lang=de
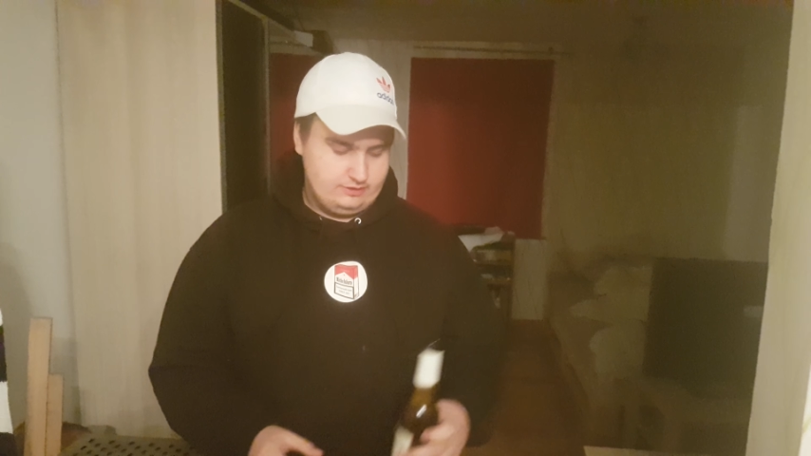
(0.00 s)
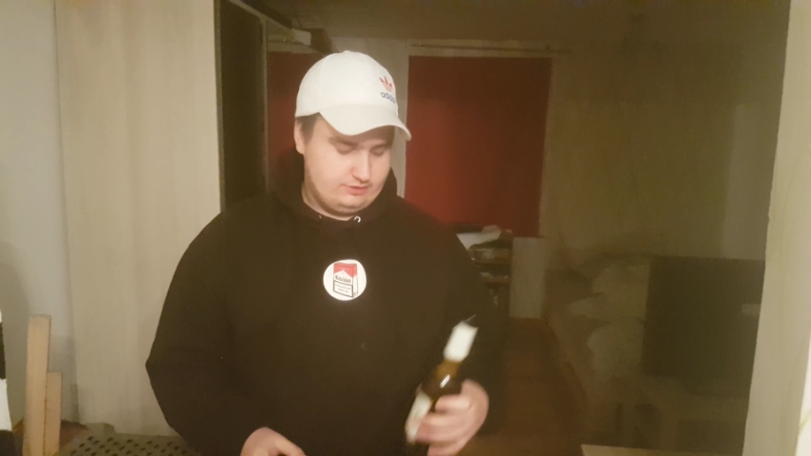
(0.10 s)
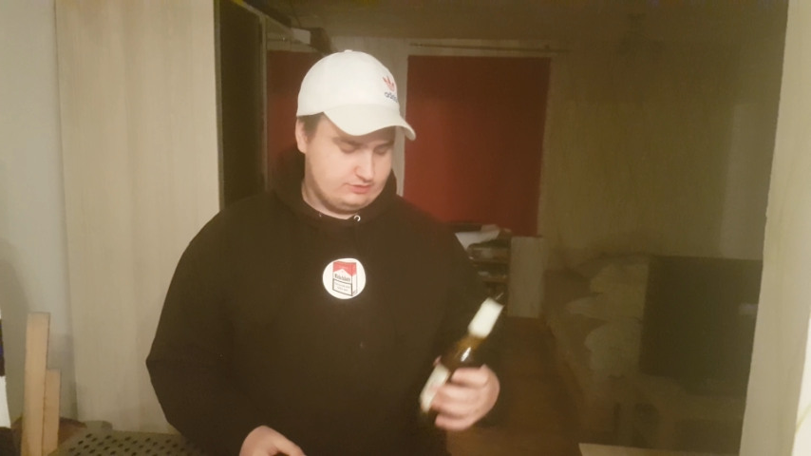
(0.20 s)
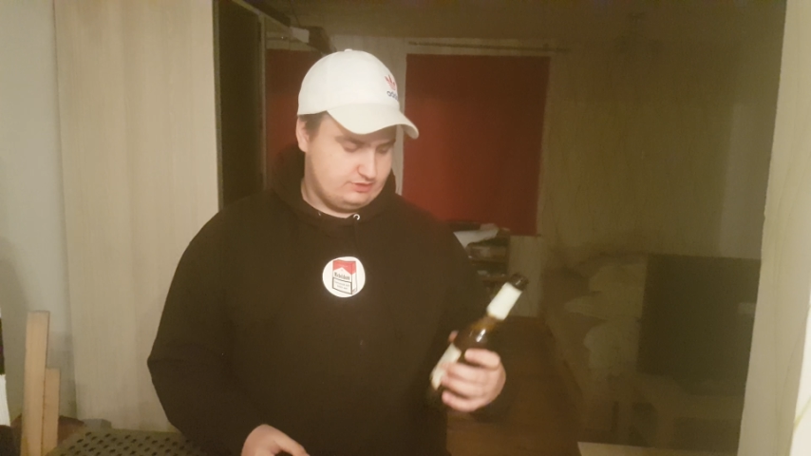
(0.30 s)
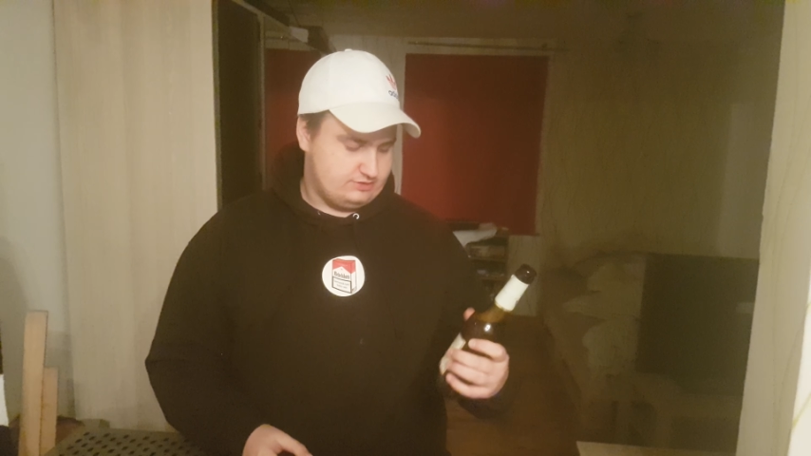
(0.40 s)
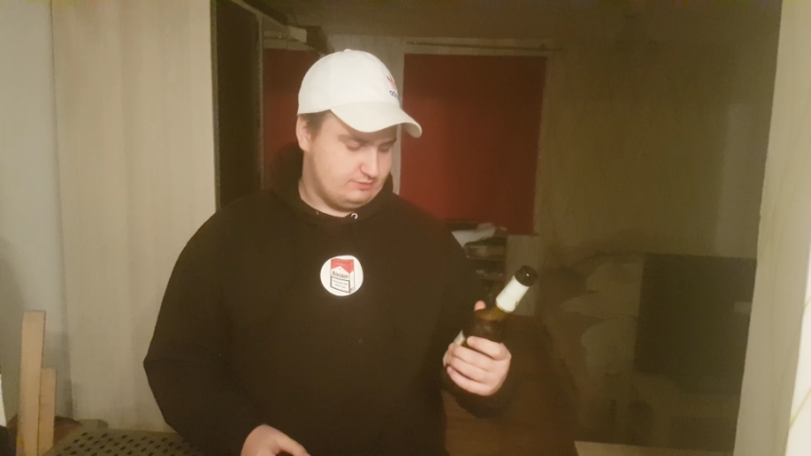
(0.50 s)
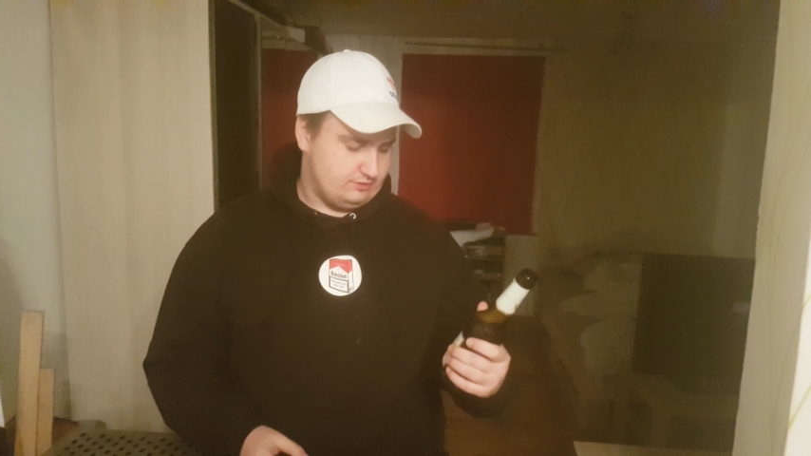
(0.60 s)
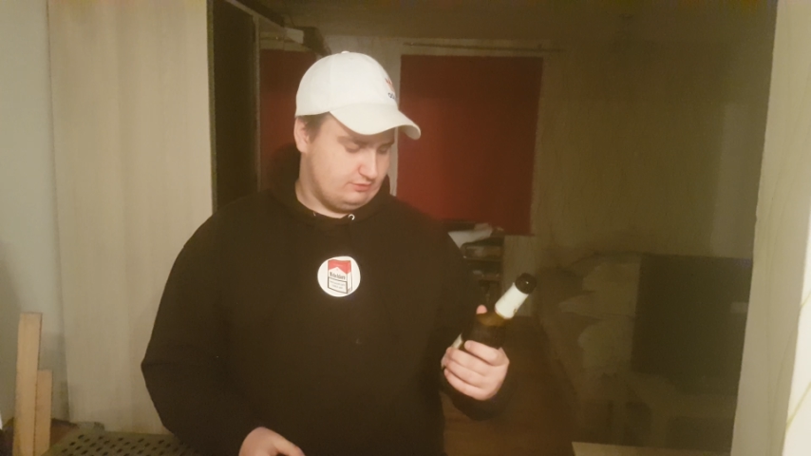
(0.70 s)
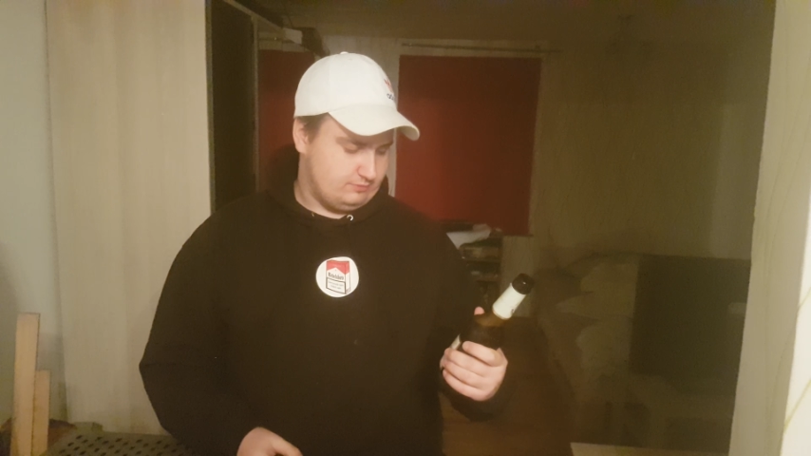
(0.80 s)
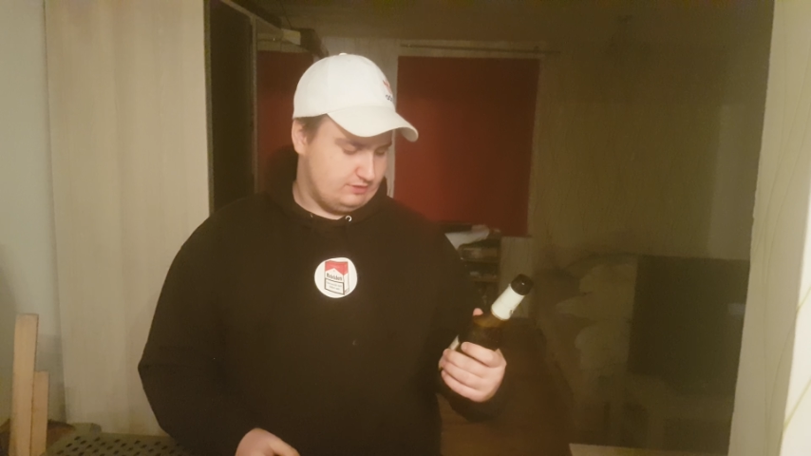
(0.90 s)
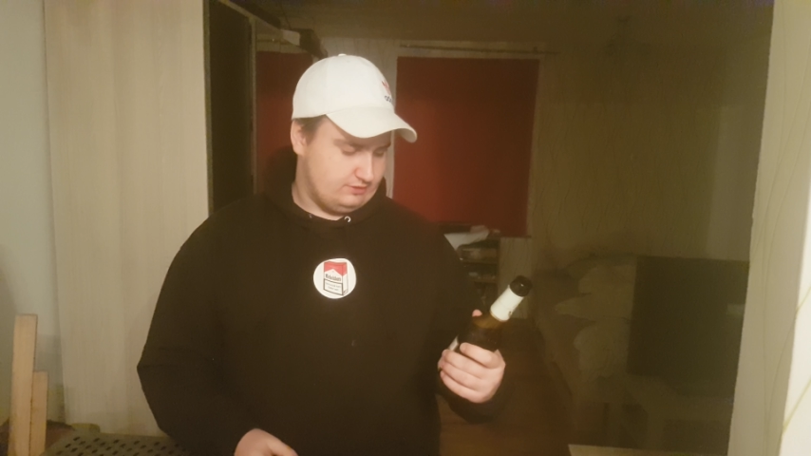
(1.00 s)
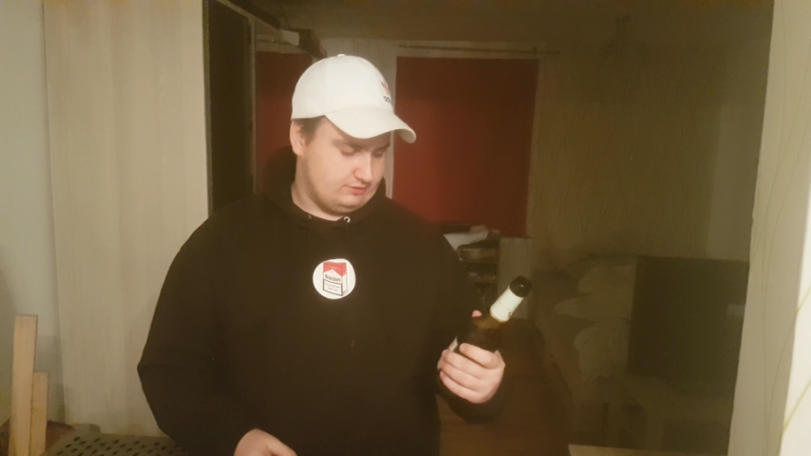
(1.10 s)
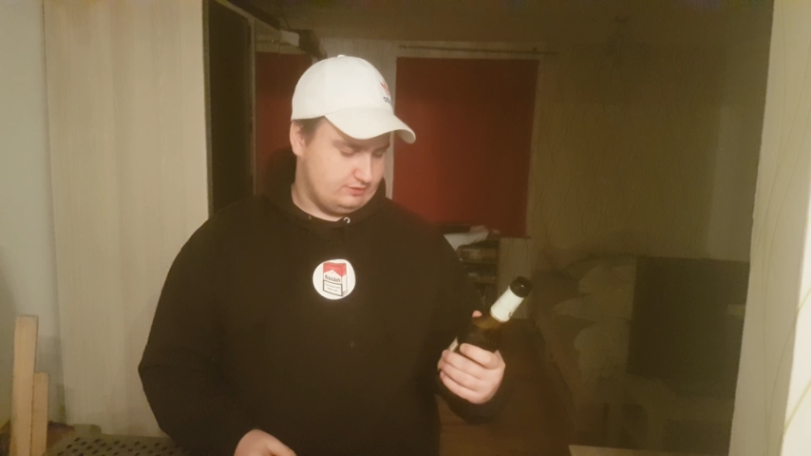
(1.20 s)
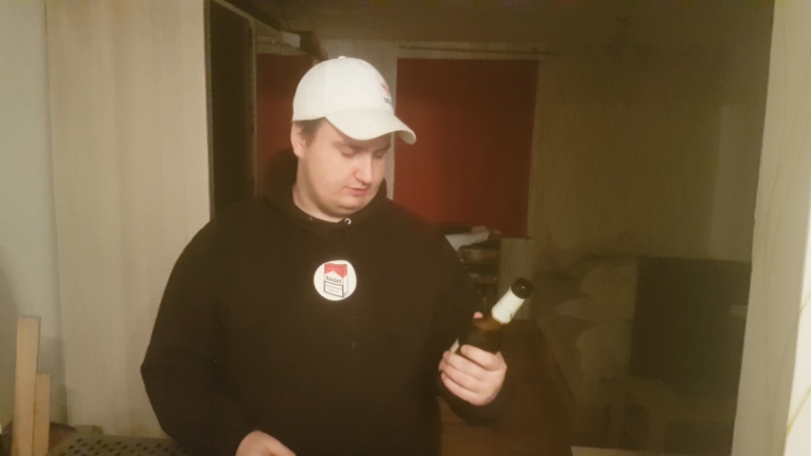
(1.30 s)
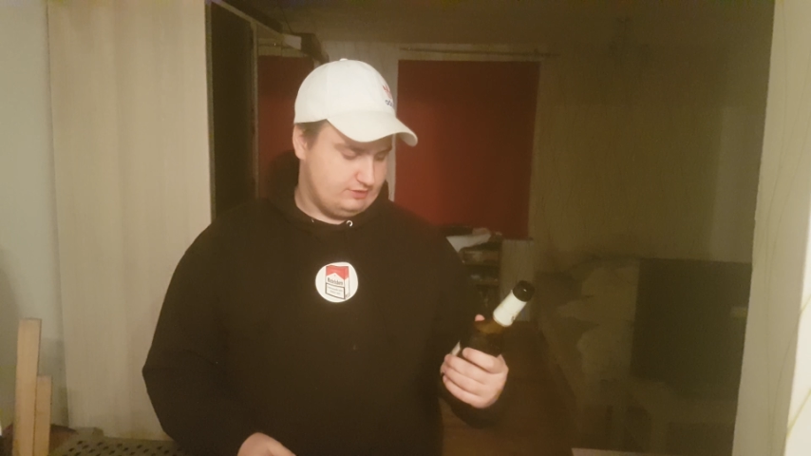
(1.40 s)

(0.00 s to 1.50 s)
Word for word: Ich schaue jetzt mal nochmal drin.